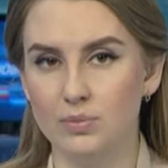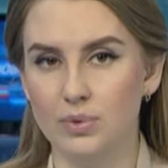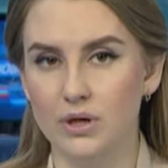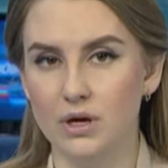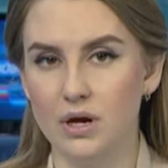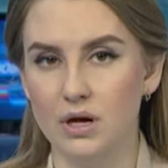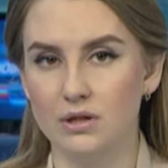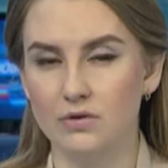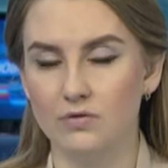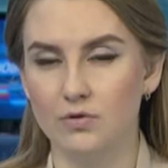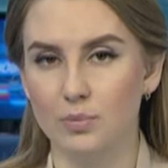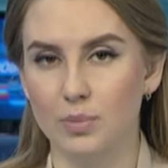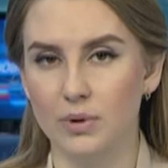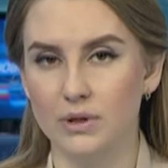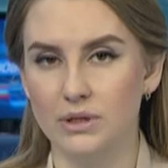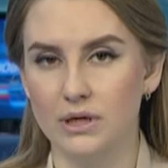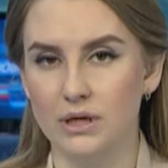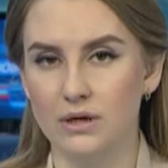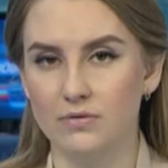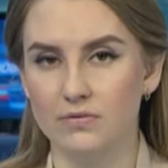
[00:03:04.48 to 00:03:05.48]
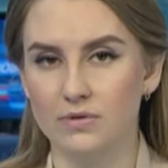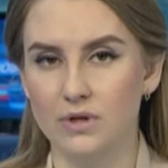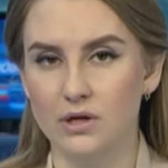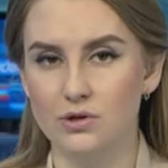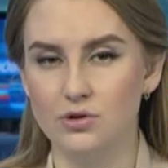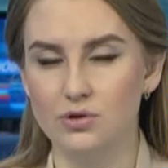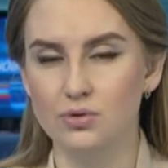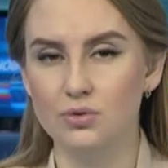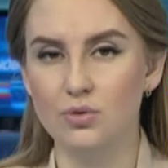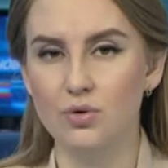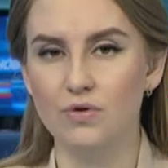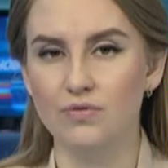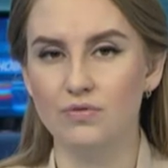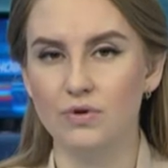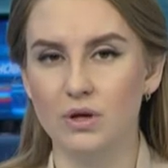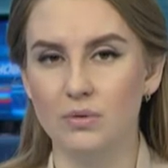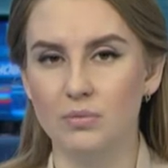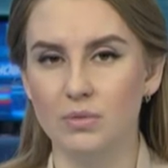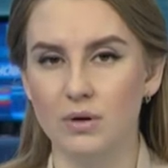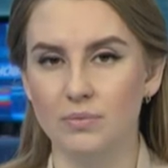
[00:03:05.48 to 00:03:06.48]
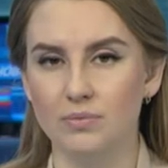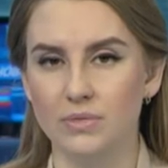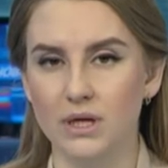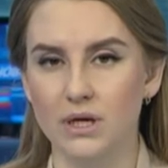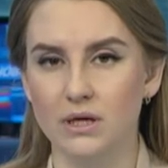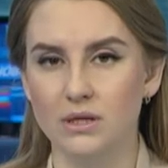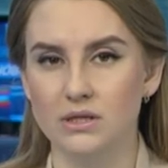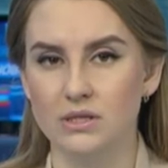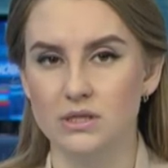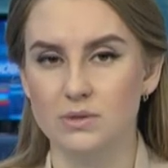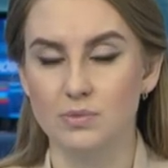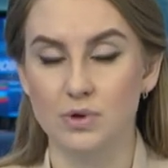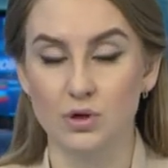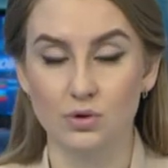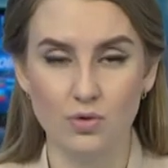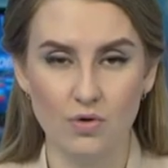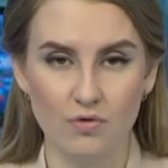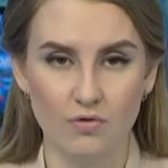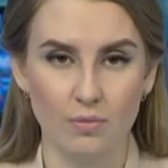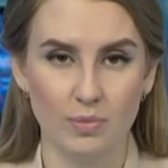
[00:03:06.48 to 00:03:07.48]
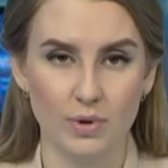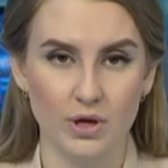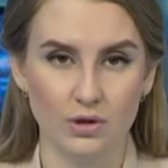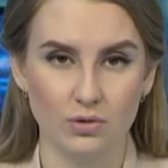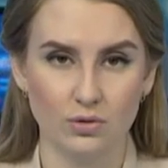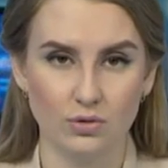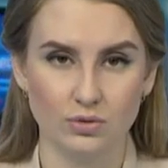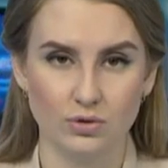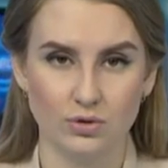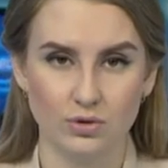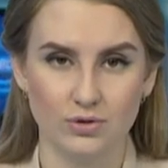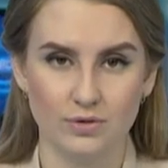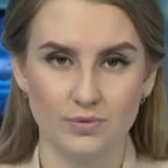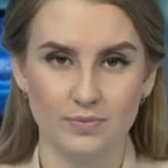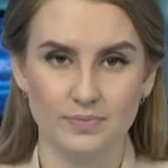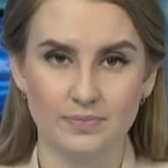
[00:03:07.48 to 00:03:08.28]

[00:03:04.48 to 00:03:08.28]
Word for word: бригады выполнили в ночное время. Елена Смирнова продолжит.